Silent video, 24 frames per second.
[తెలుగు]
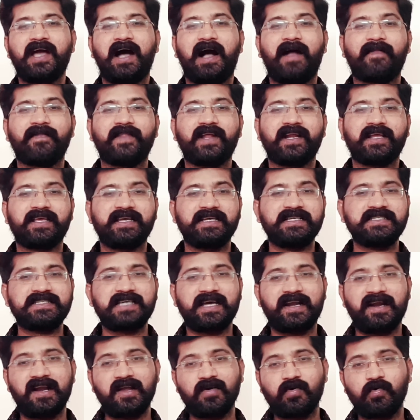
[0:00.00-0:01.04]
అందరికీ
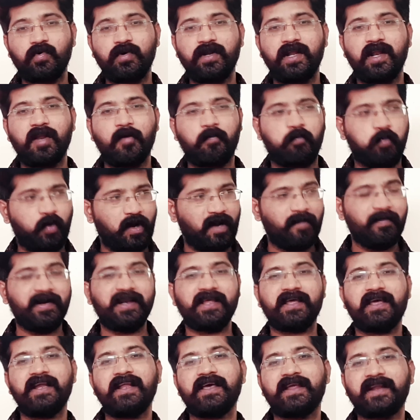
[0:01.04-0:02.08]
జనాల గుండెల్లో పుల్లబెట్టి
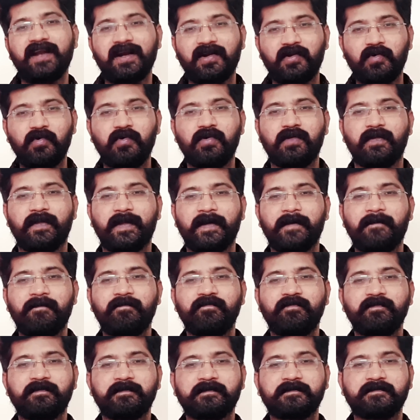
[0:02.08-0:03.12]
తెలిగినట్టు ఉంటుంది
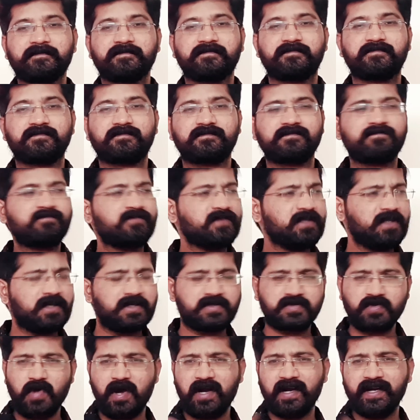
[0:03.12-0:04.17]

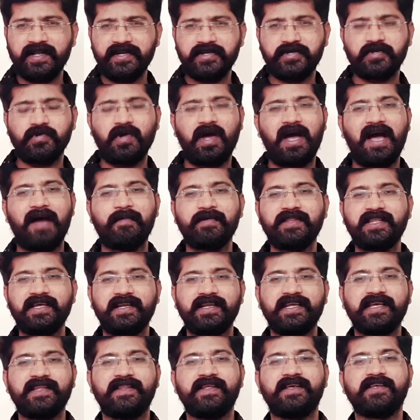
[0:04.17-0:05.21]
సో అక్కడ ఇష్యూ ఆమెది
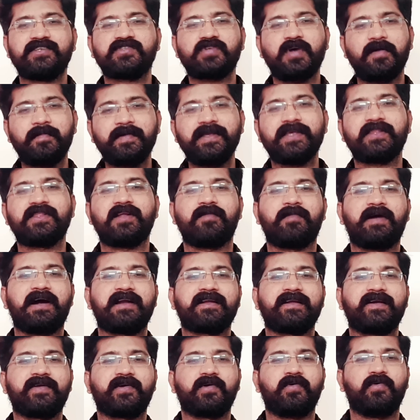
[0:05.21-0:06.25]
నీది సో మీ ఇద్దరు
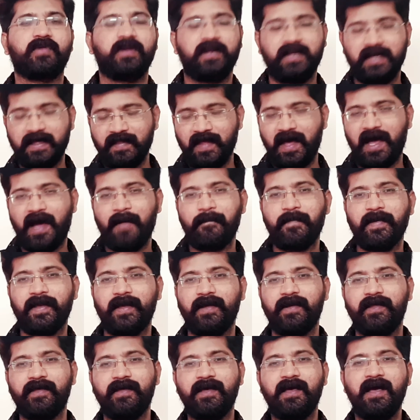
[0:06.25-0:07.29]
మాట్లాడుకోవాలి లేదా
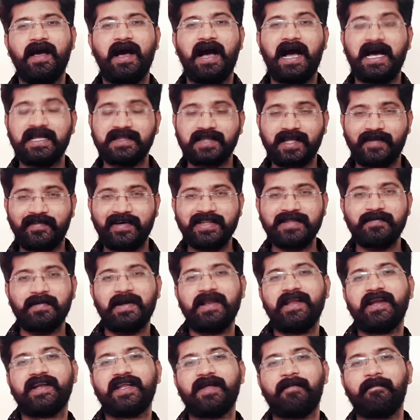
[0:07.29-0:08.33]
ఆపేయాలి ఆ తర్వాత
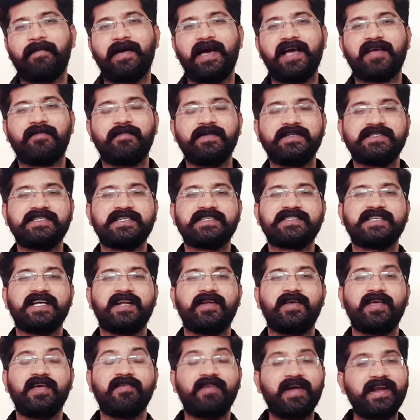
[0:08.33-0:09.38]
మళ్ళీ బ్యాక్ బీచింగ్
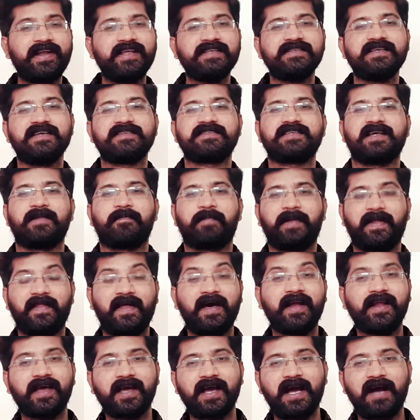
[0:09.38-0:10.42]
చేయడు ఇవన్నీ చేశారు
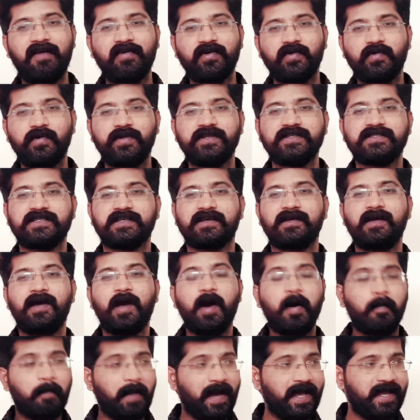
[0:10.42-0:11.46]
ప్రధానంగా ఆవిడ గురించి
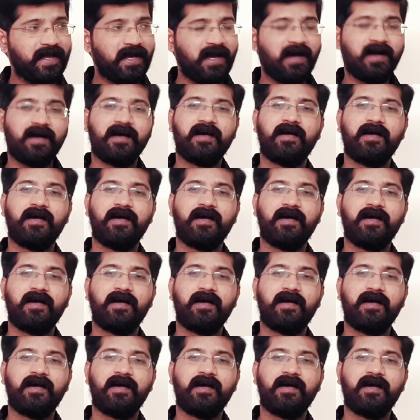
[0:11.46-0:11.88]
పైగా